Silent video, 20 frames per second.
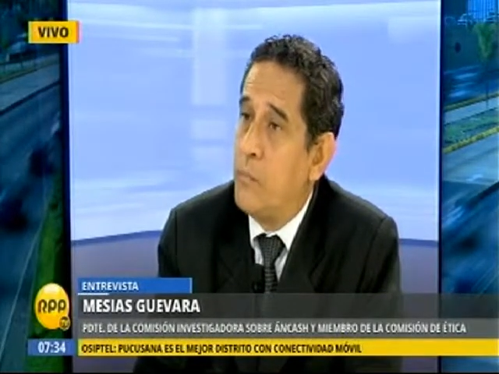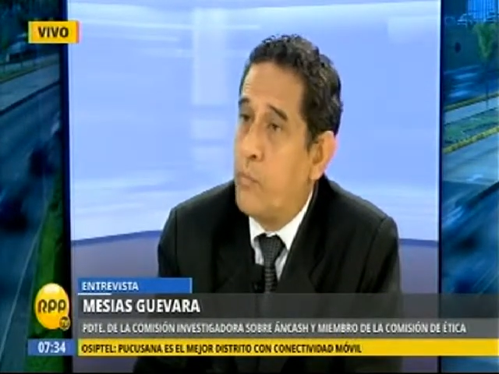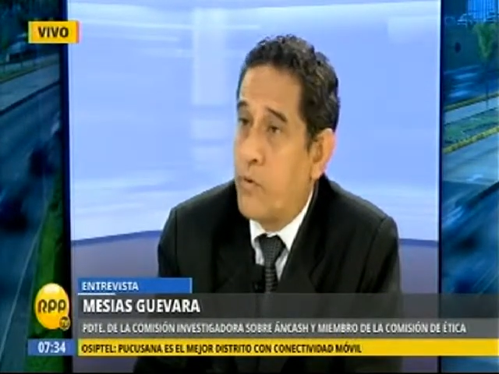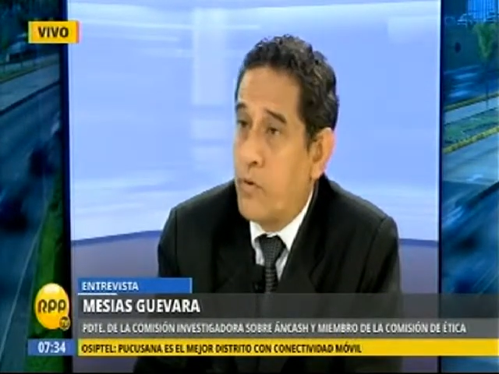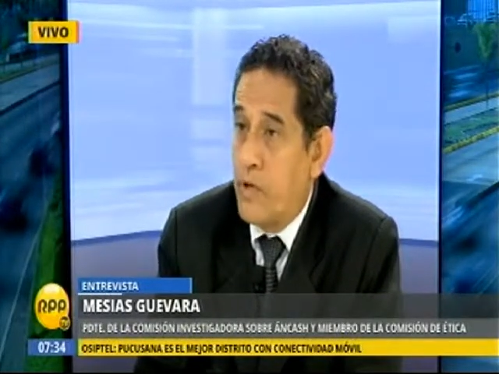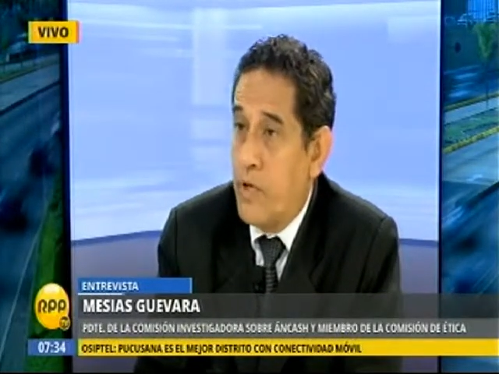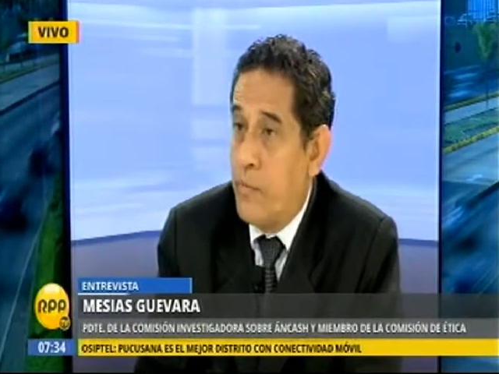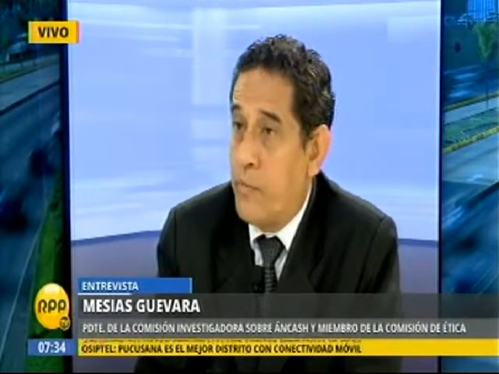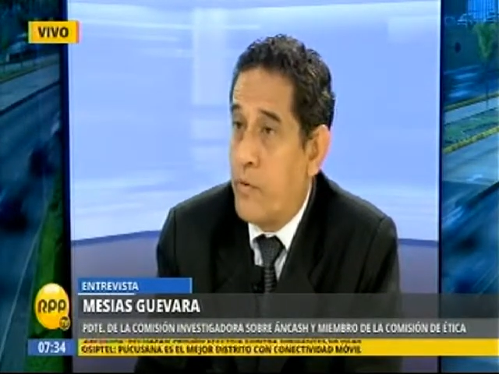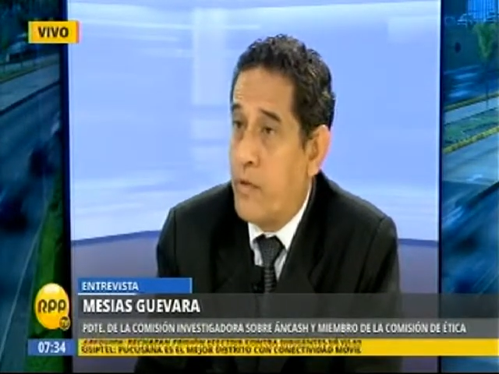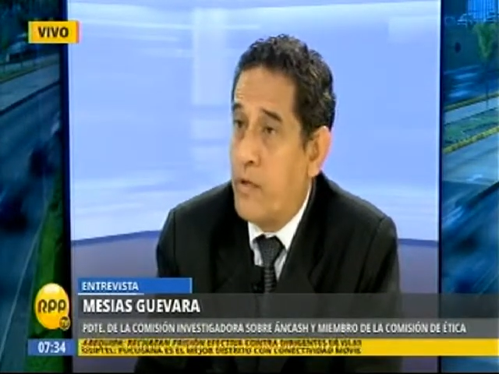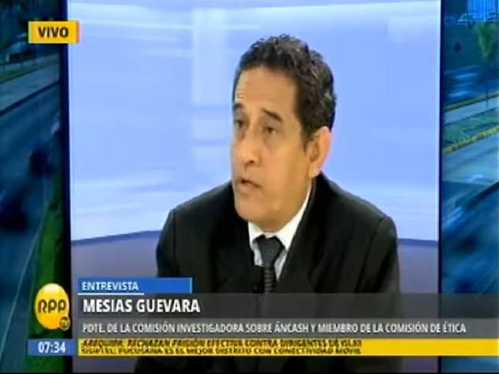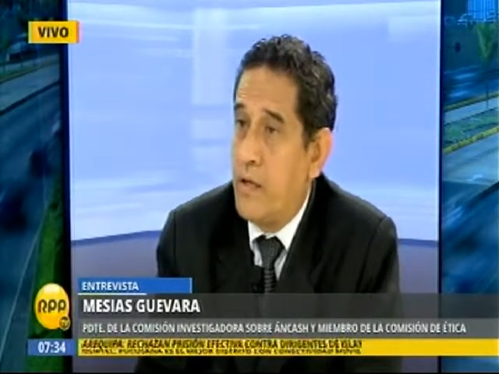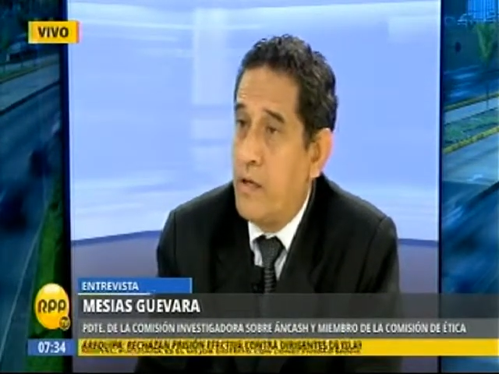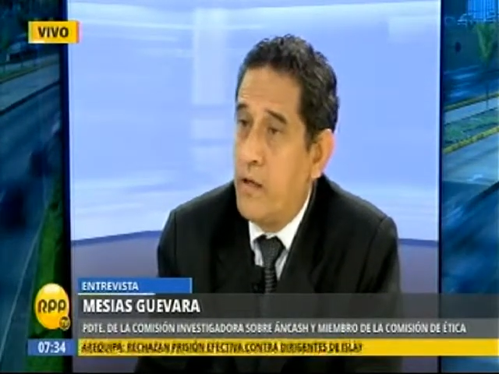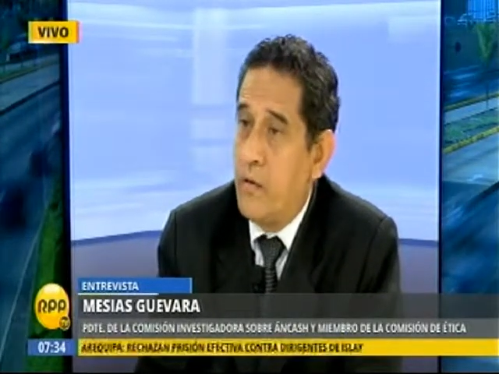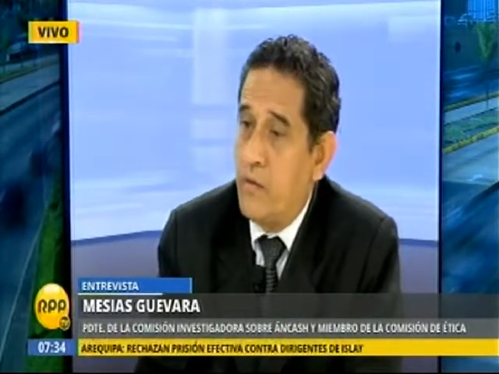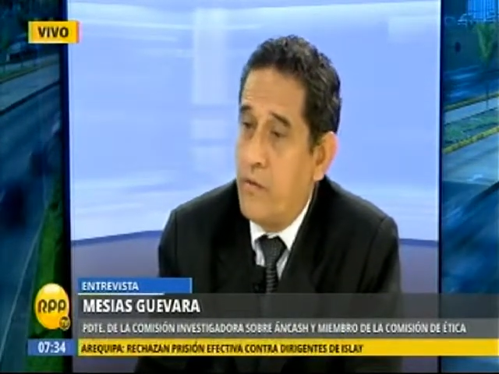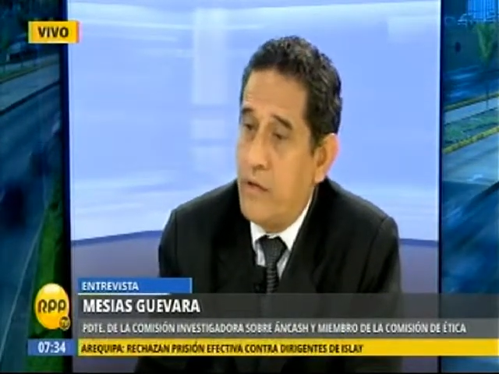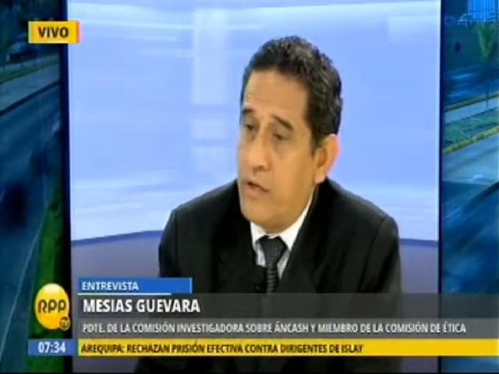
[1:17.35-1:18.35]
¿Por qué?
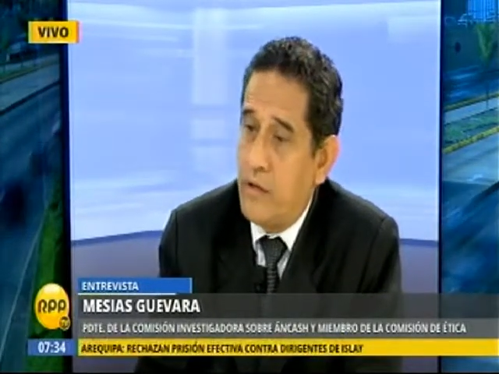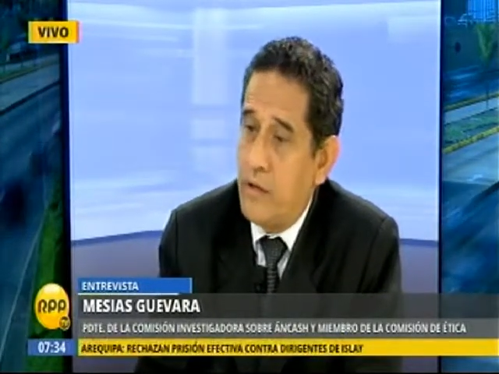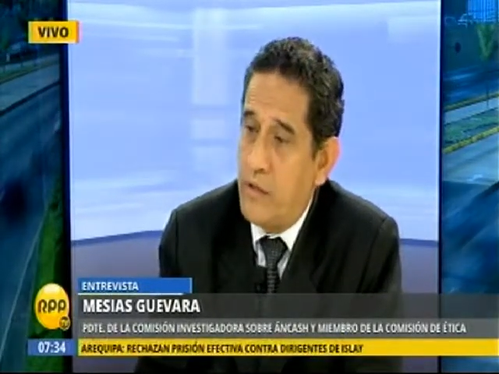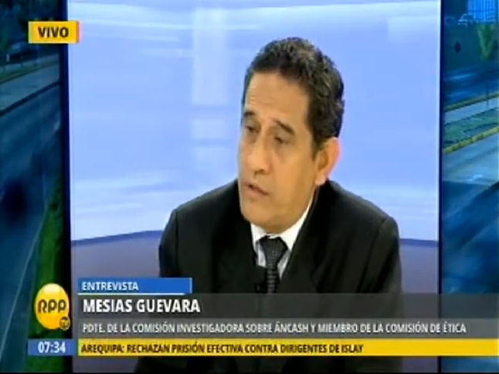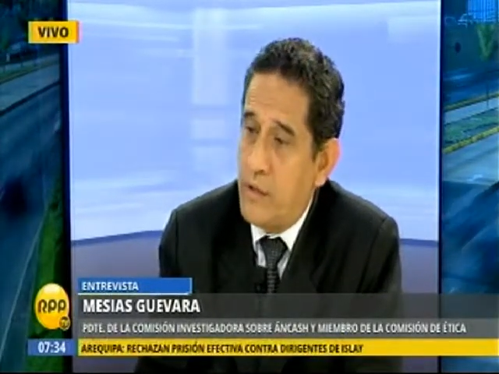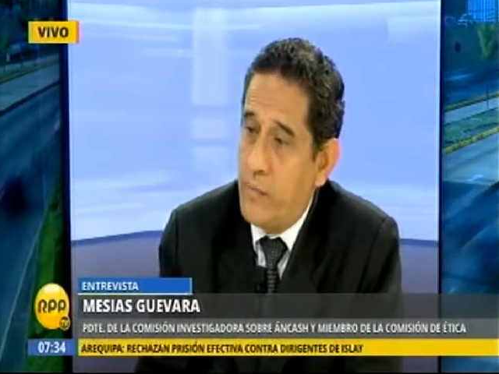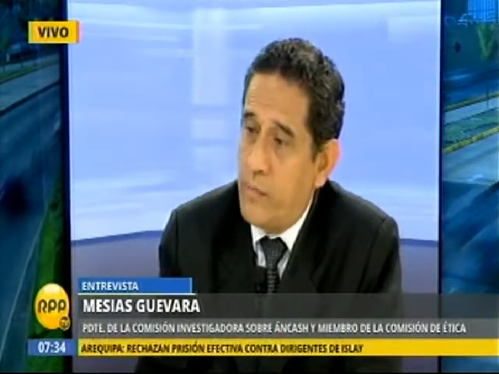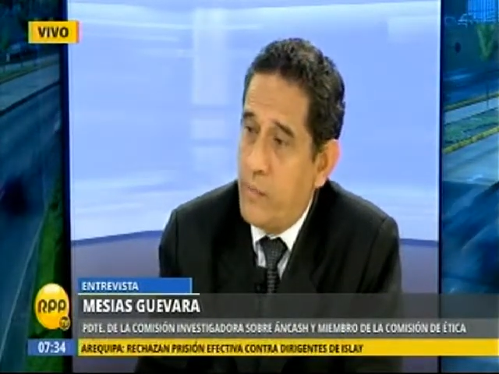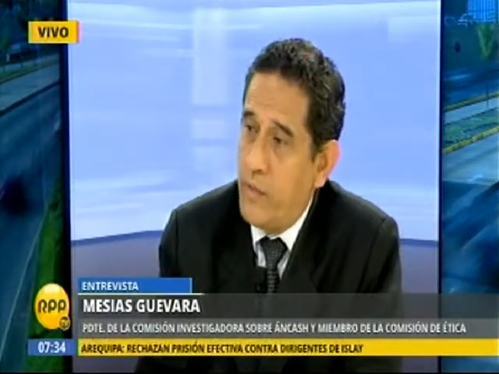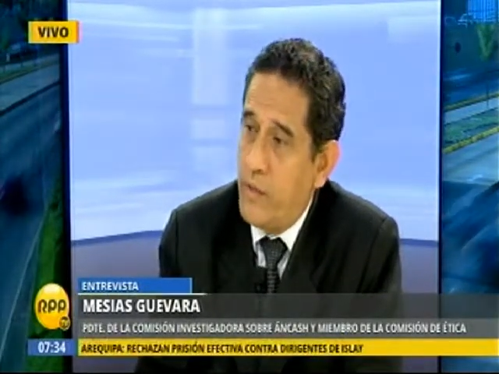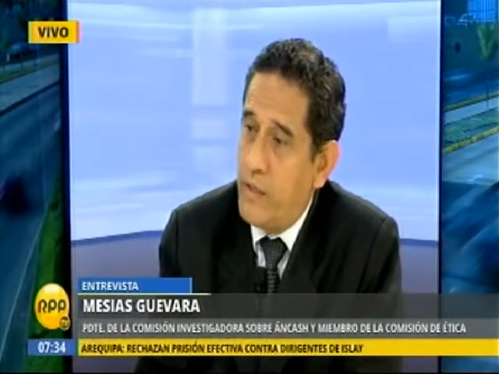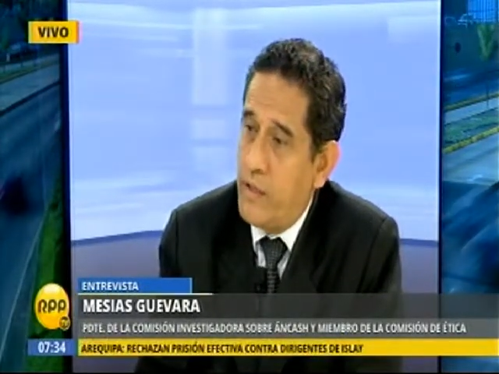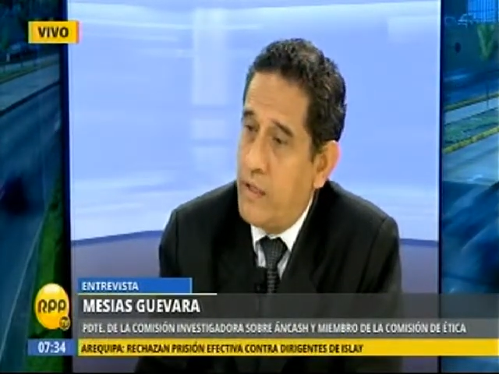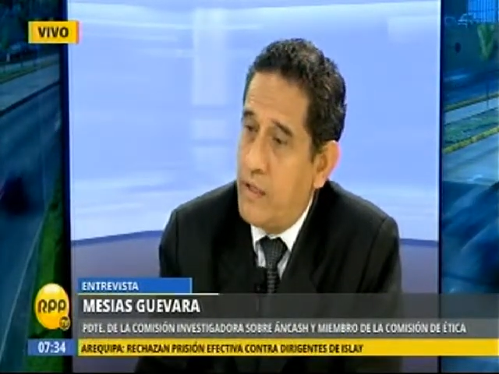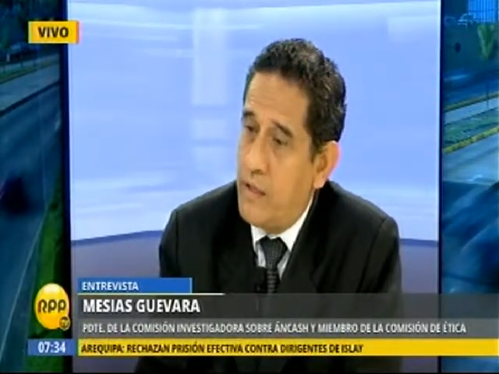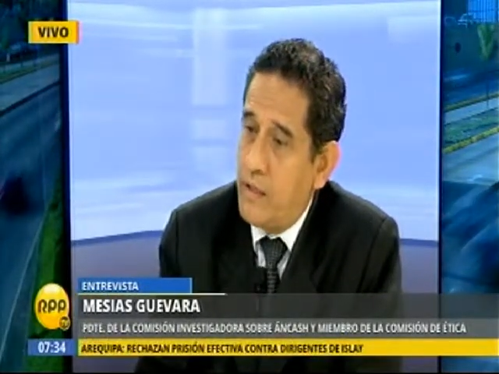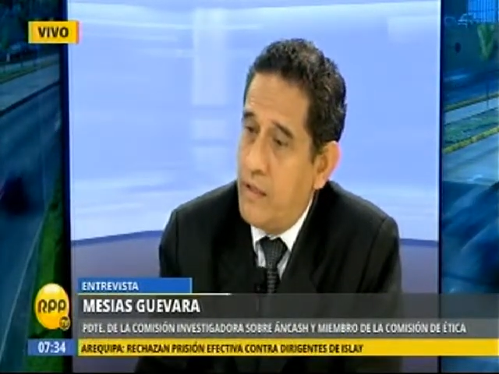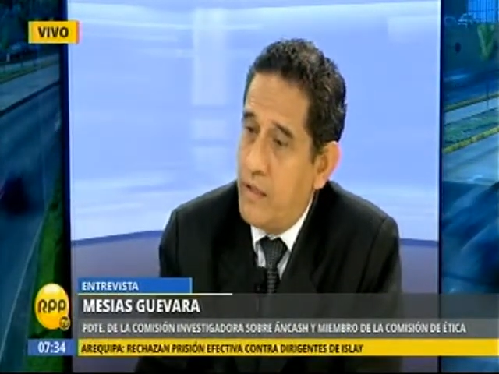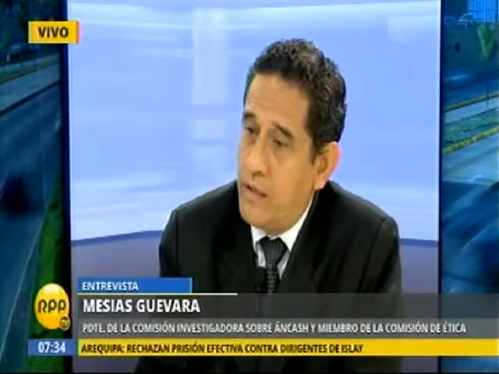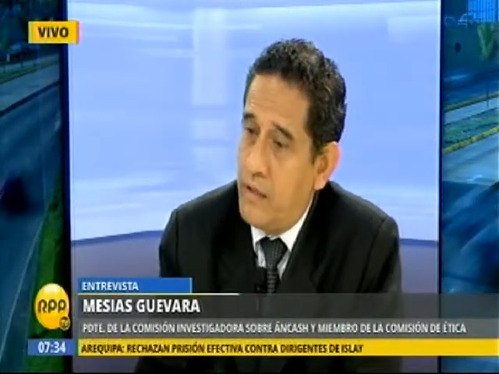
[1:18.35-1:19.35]
Porque el Congreso de la
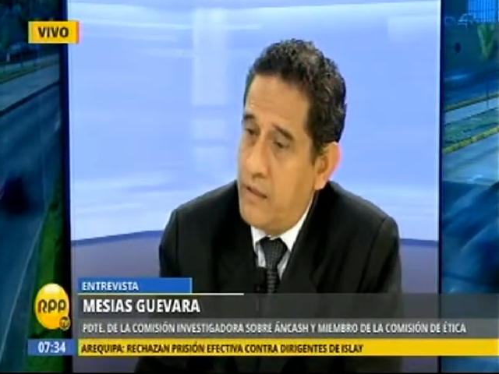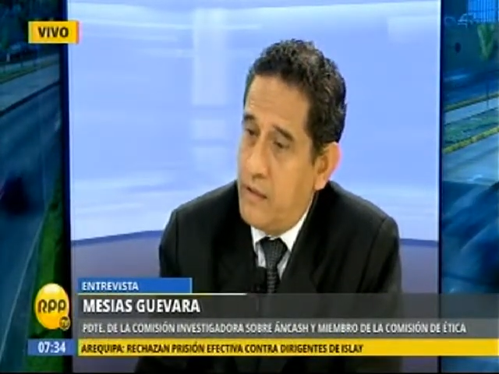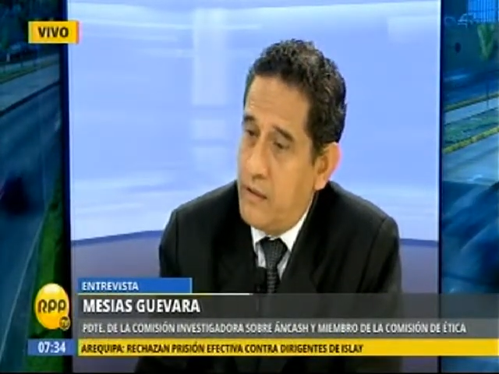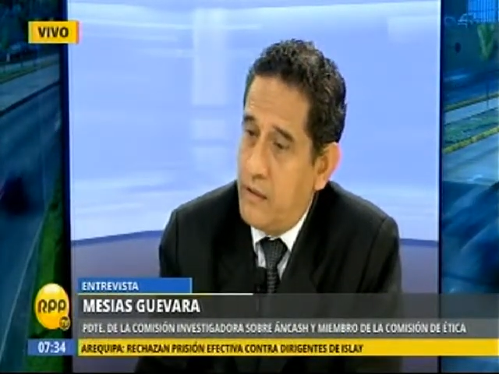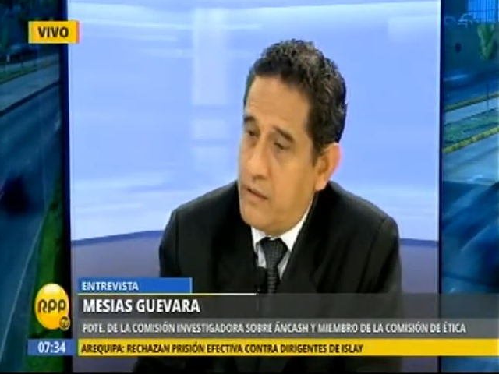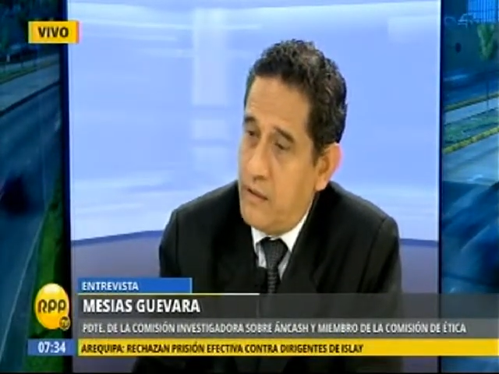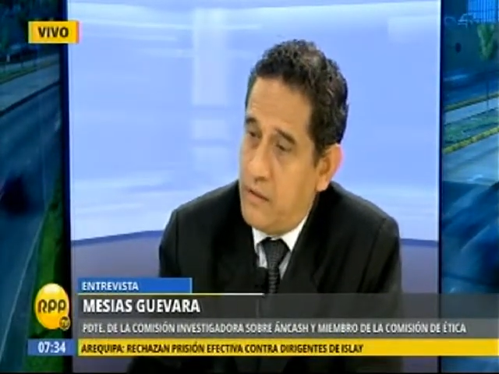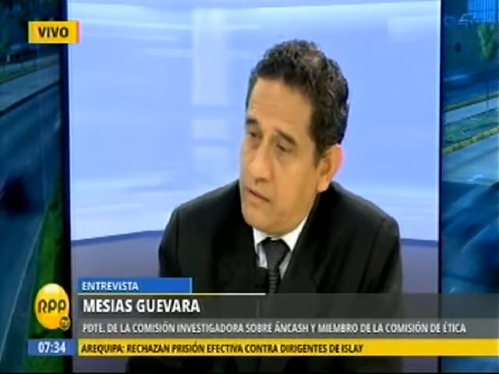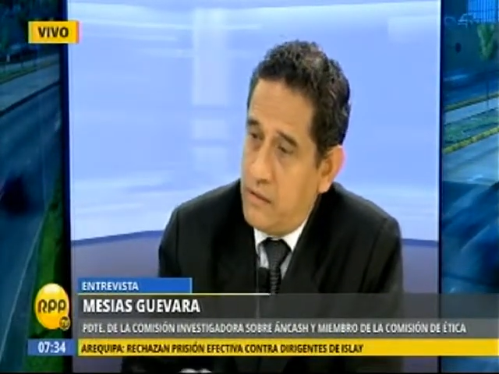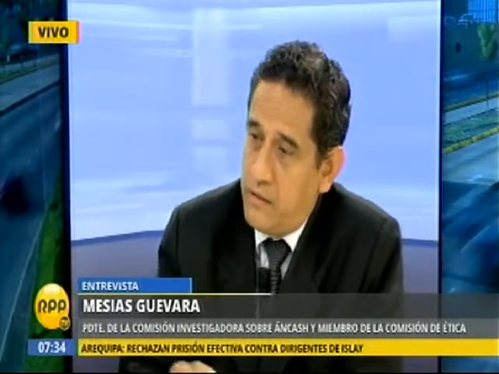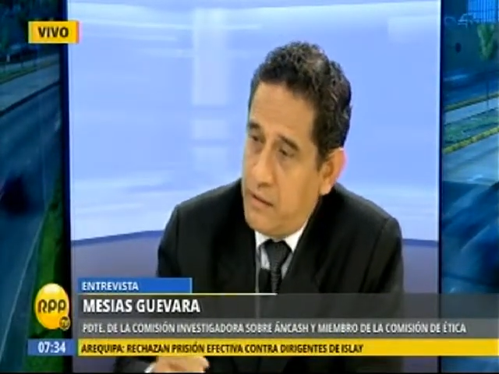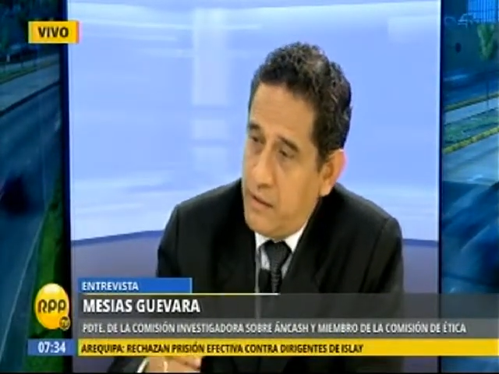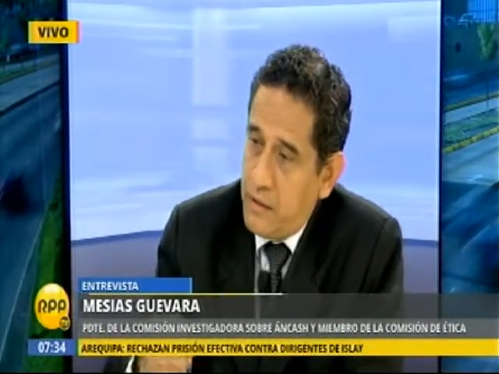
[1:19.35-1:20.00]
República eh,